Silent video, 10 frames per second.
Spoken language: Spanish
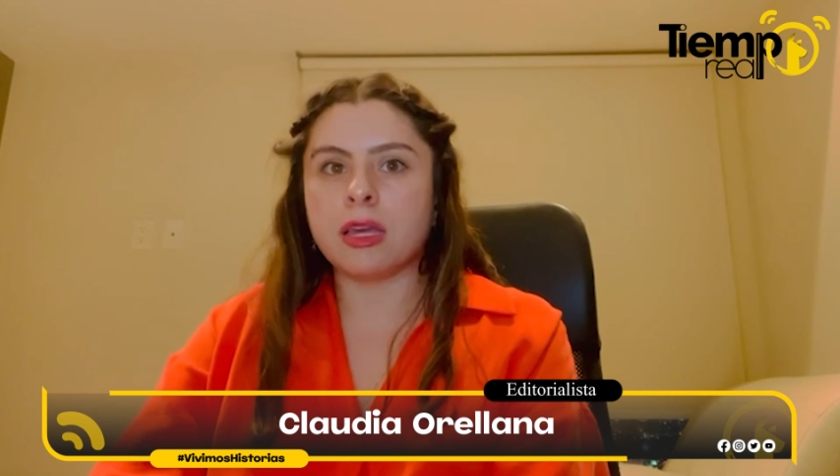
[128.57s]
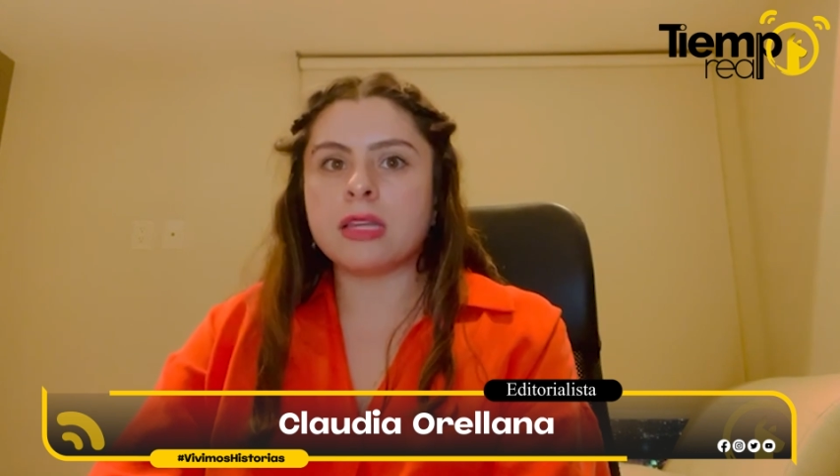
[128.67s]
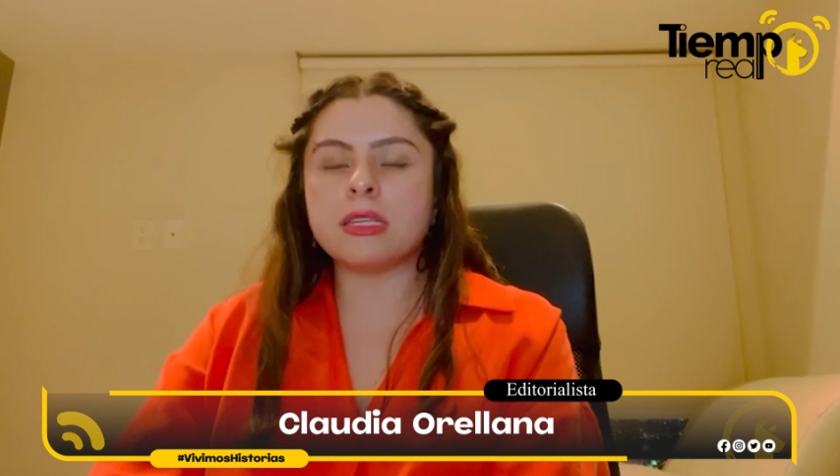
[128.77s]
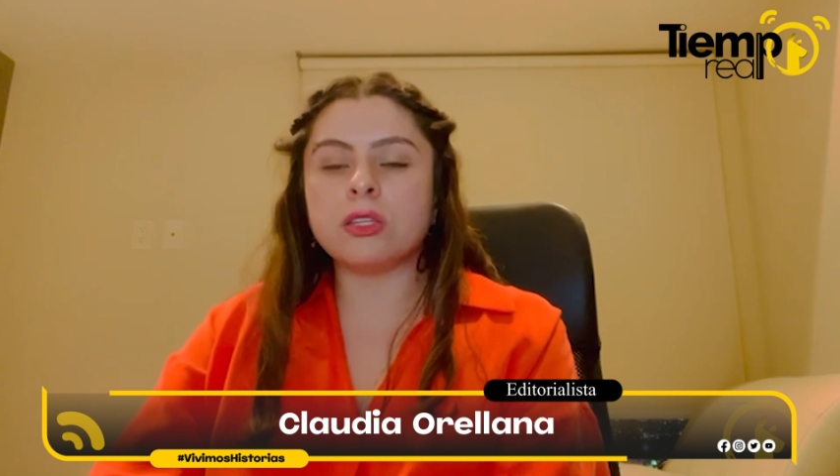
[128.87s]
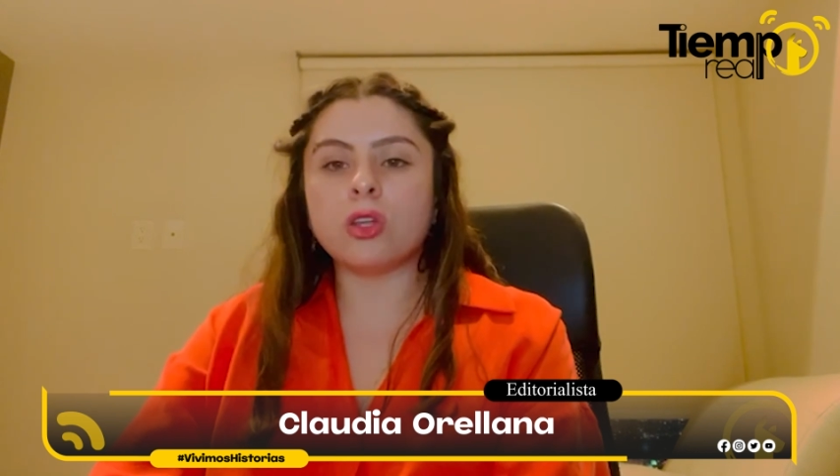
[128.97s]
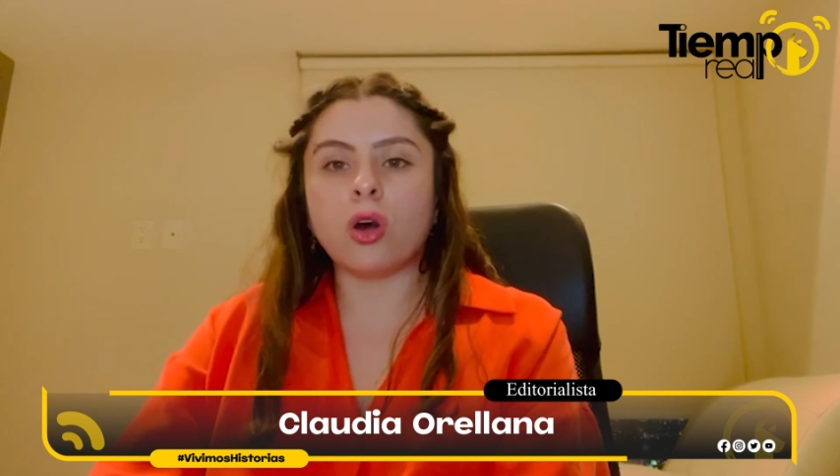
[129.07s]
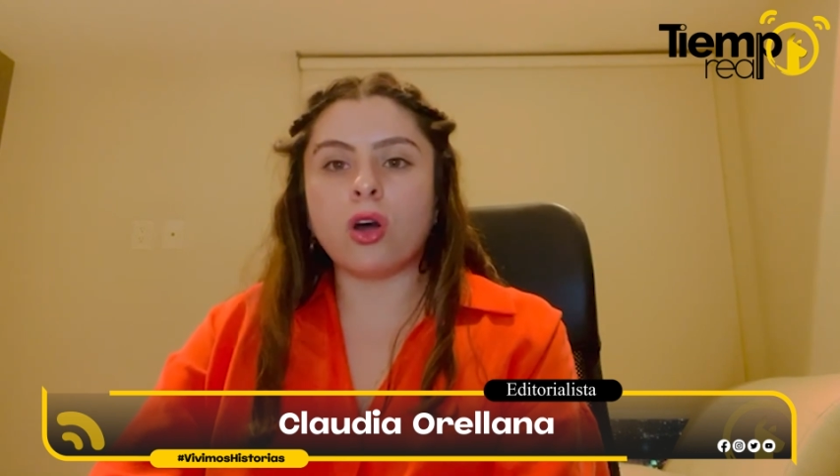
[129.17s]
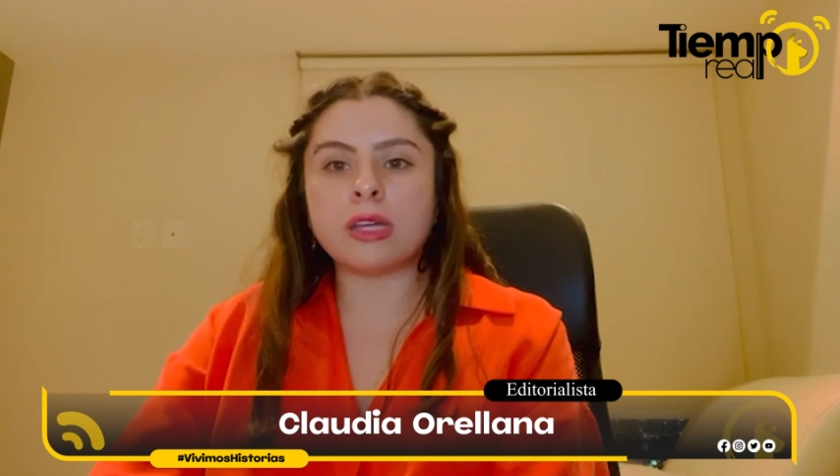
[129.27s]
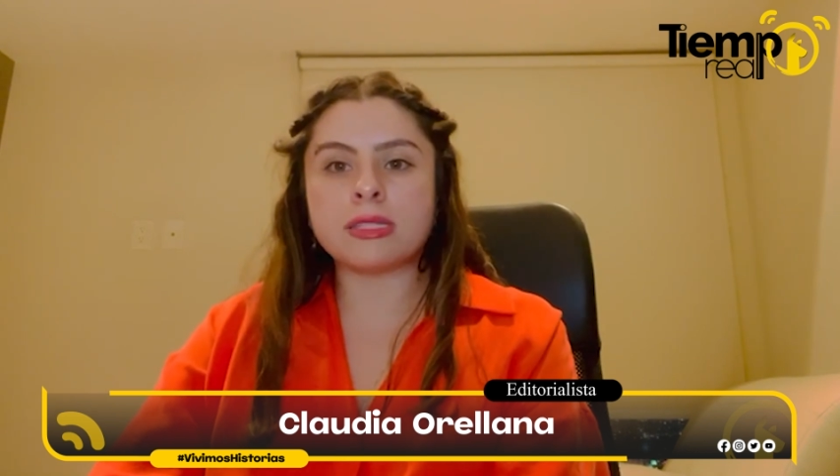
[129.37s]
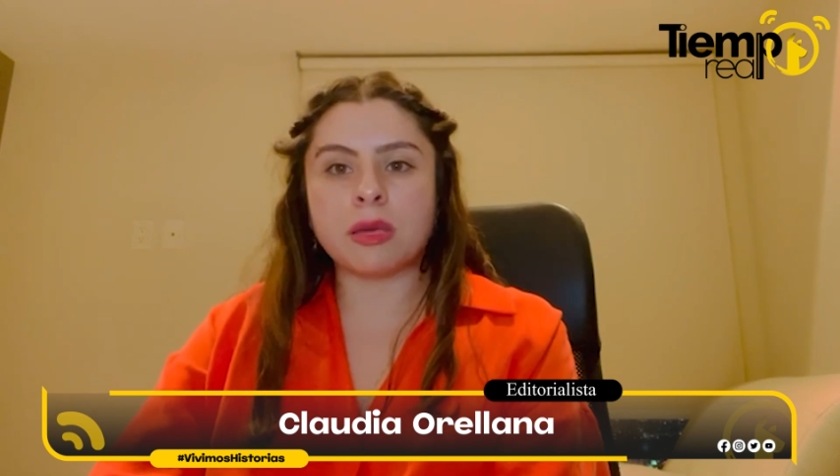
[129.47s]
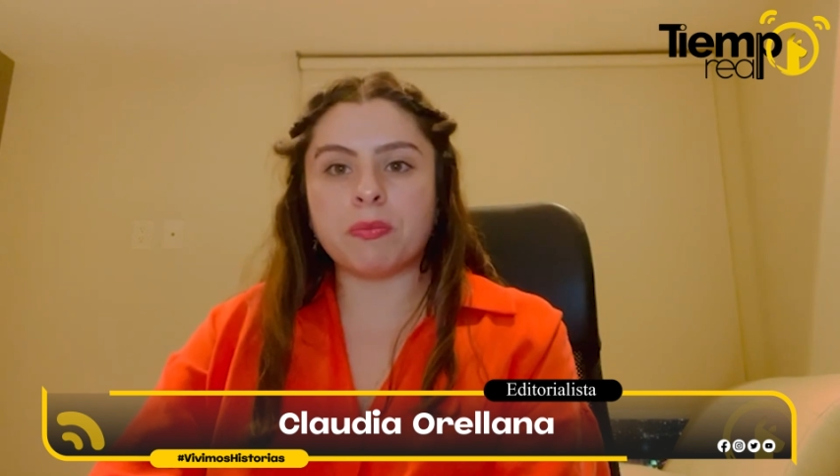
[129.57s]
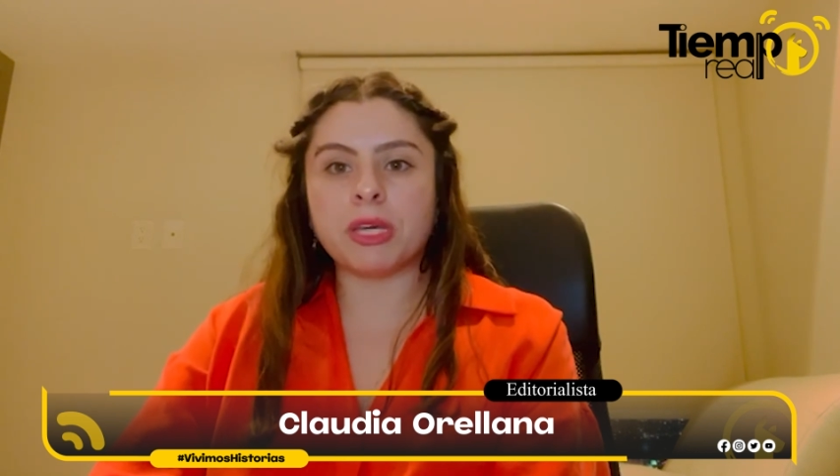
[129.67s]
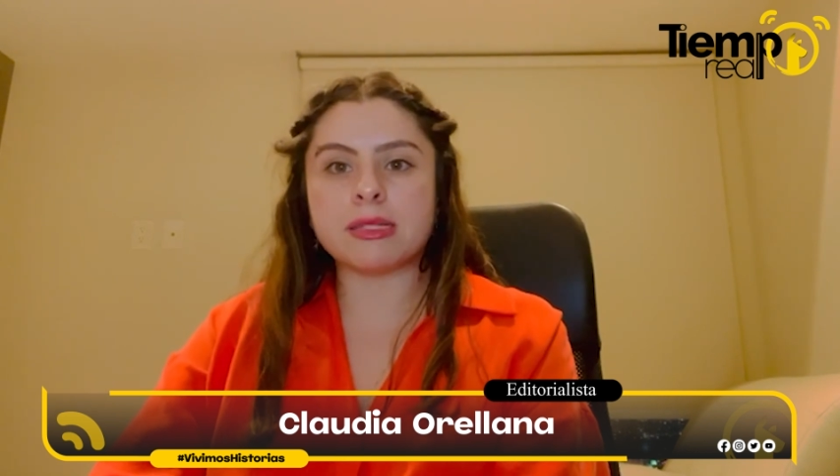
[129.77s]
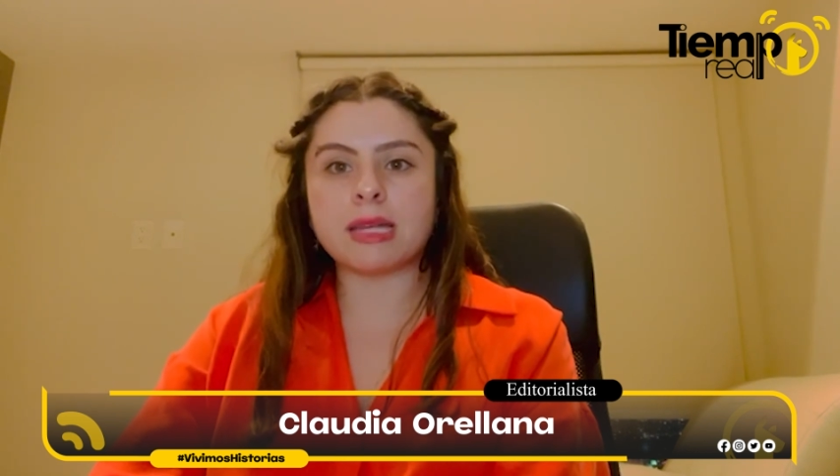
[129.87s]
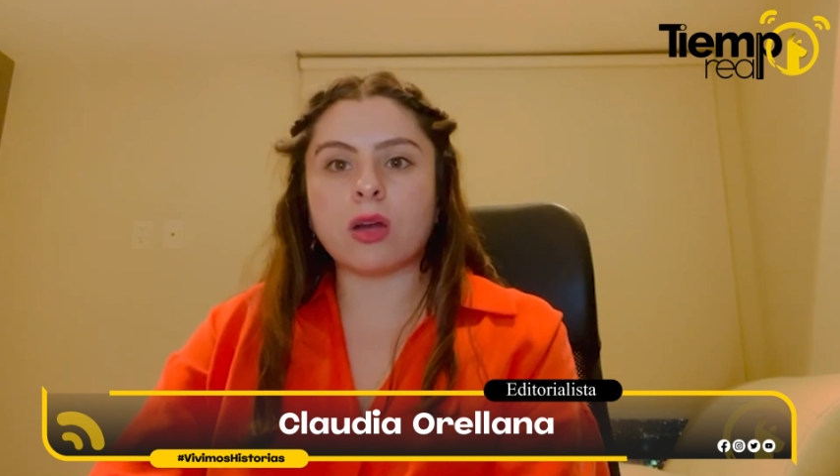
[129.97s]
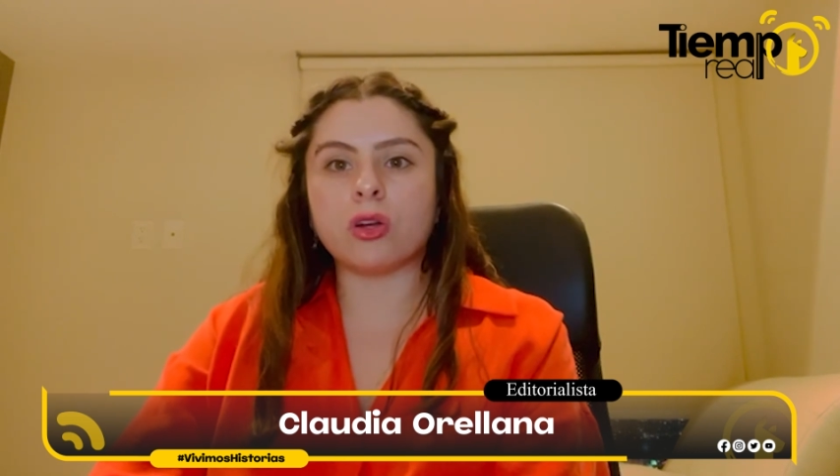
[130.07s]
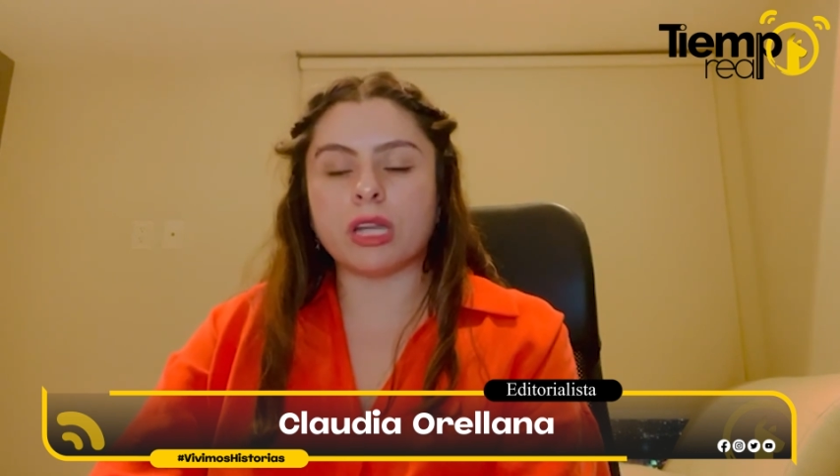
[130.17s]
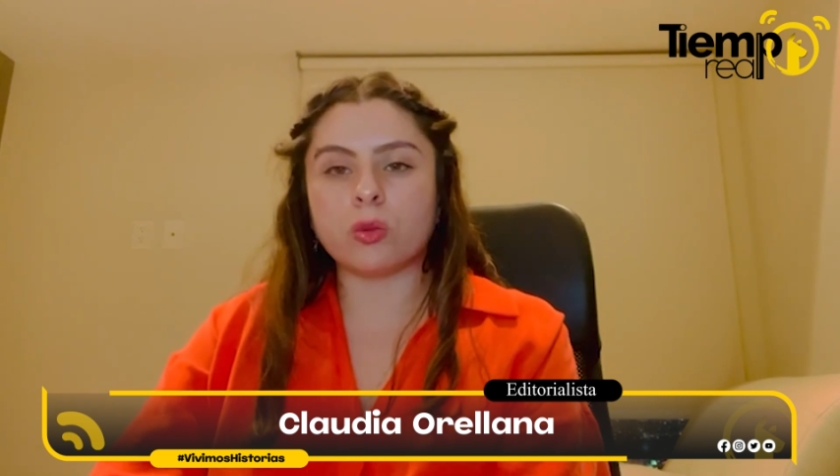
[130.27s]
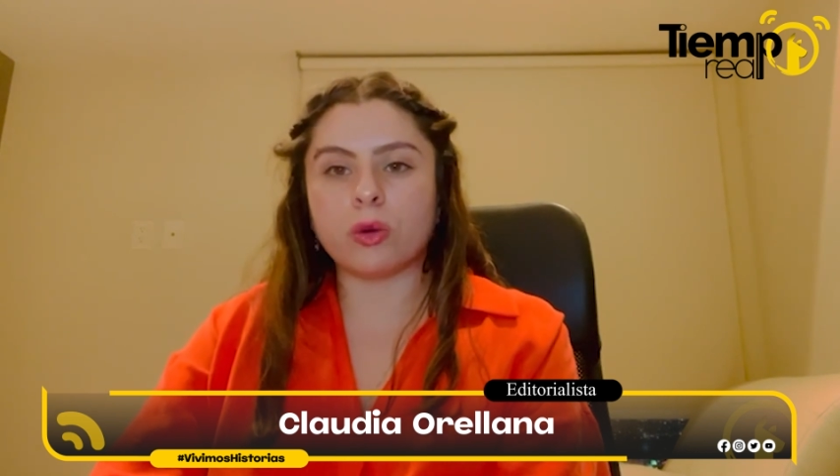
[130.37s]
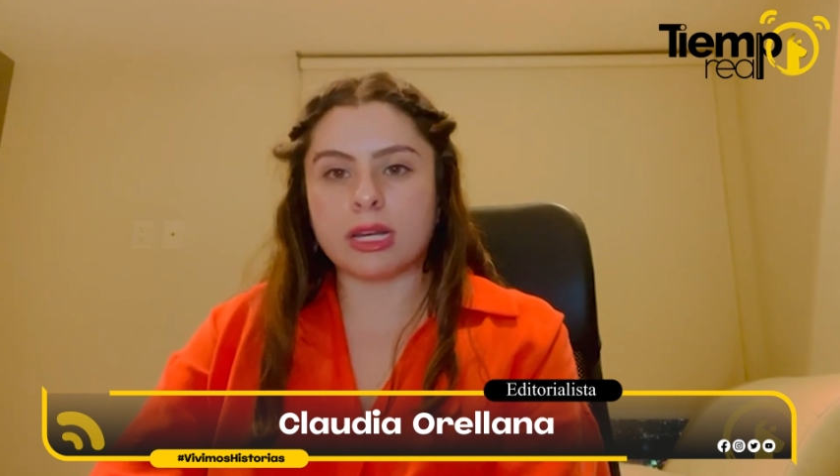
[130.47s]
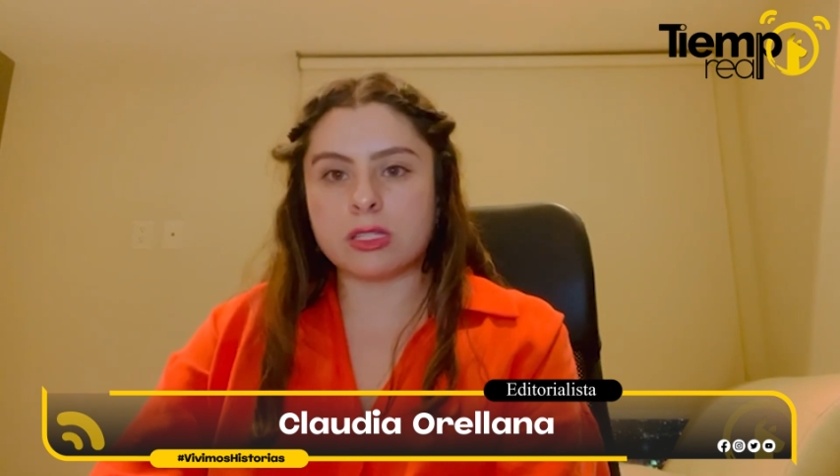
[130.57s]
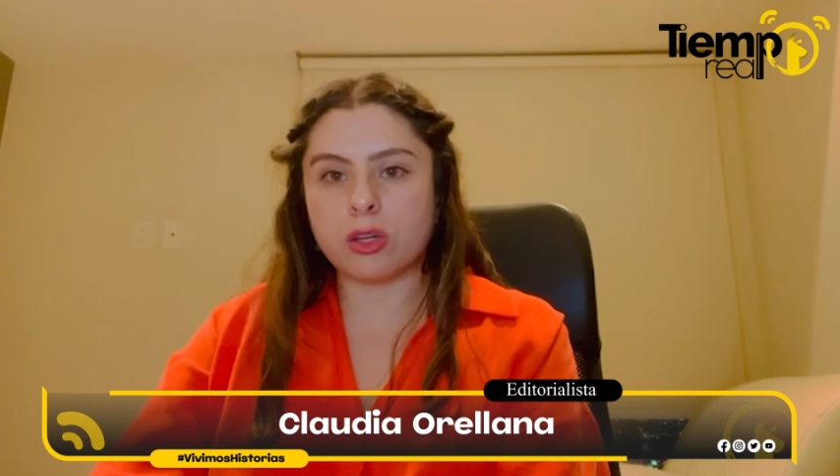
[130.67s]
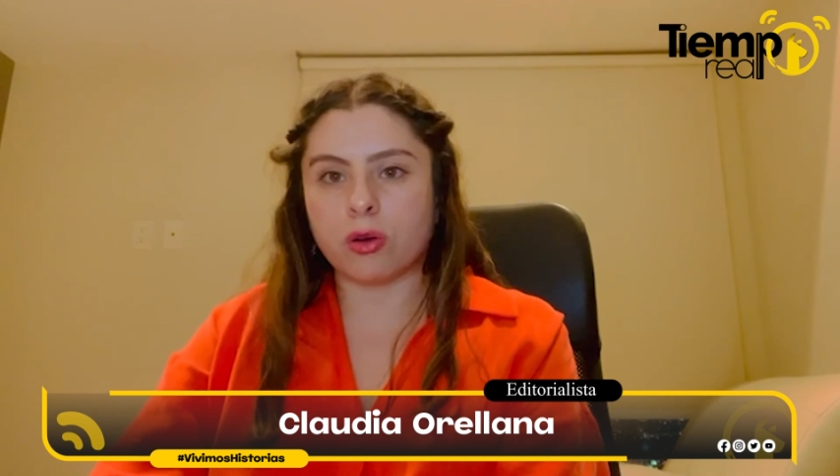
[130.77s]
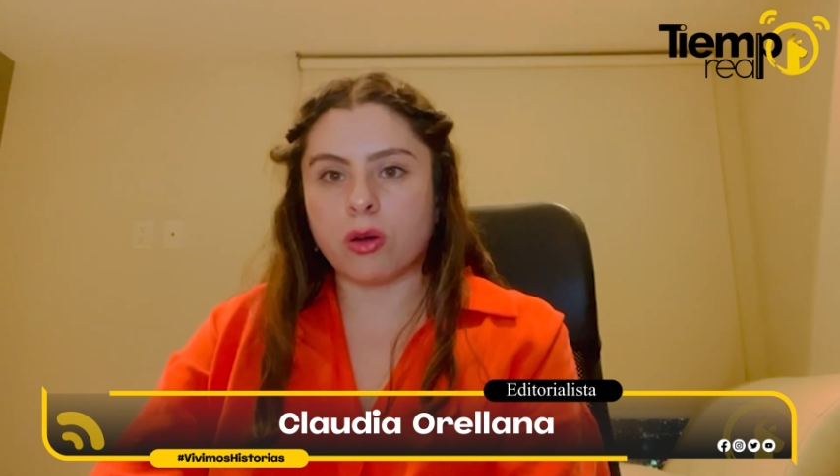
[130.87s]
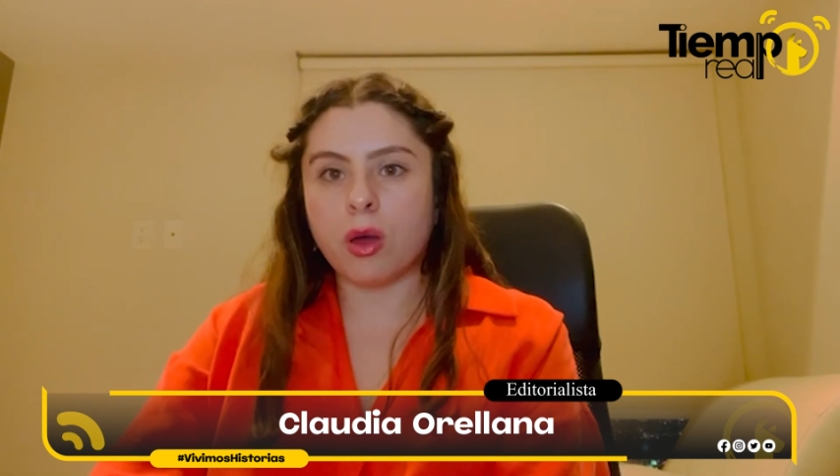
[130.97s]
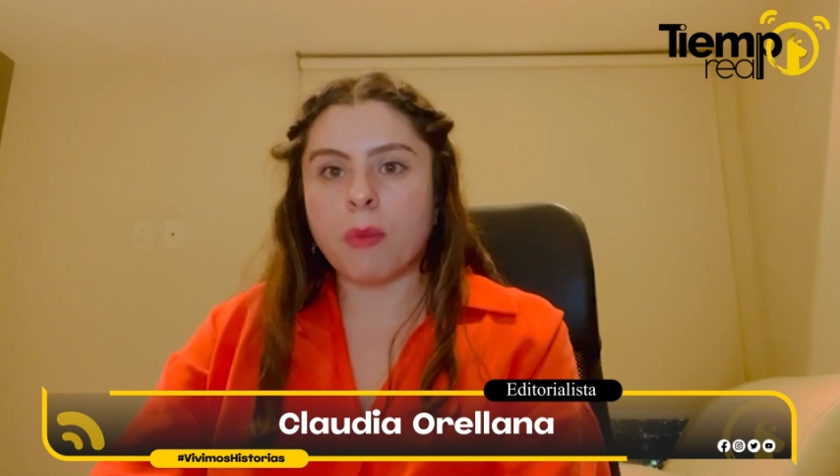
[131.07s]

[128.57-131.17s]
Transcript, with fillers: Si no se empieza con la educación